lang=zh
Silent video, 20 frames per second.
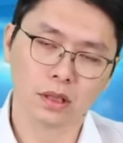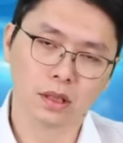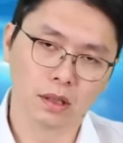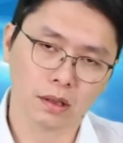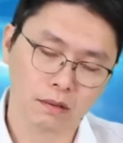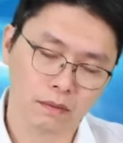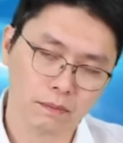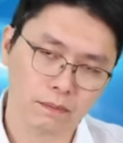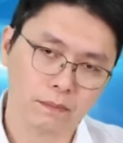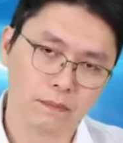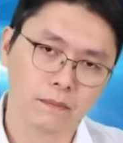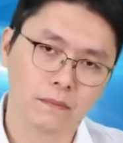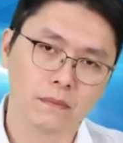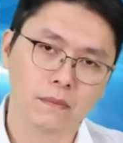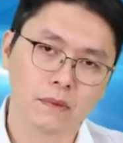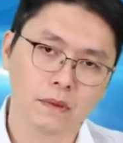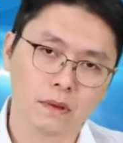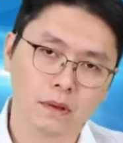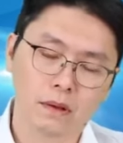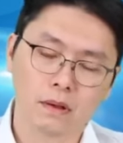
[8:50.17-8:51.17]
脑
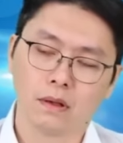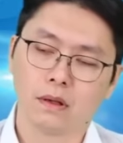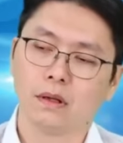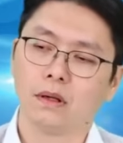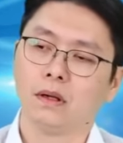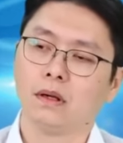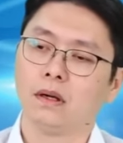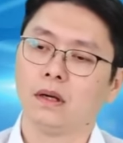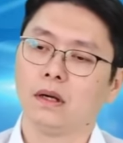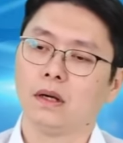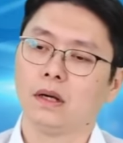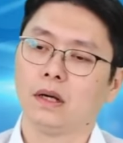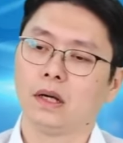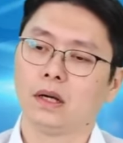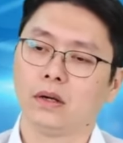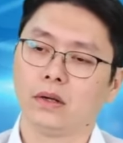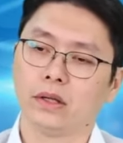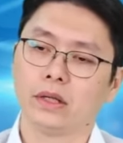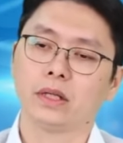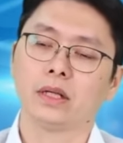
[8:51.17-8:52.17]

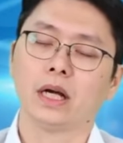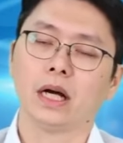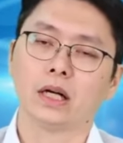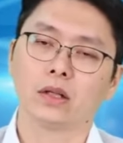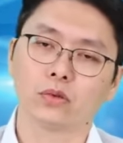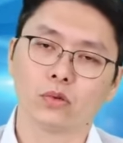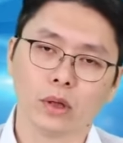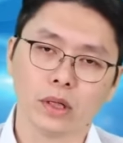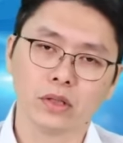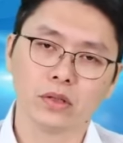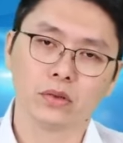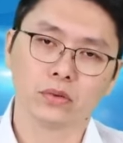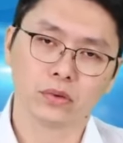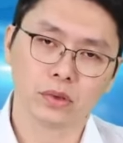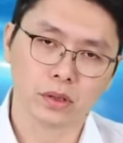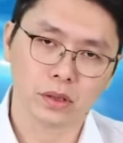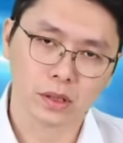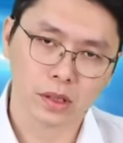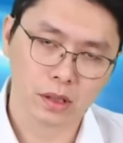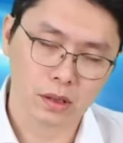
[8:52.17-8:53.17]
啊，银行端用
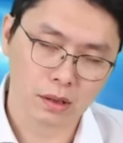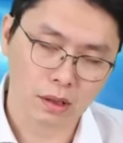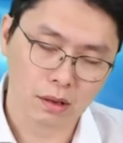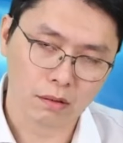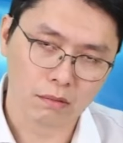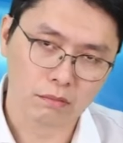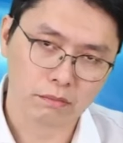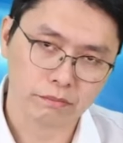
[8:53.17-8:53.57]
的电脑，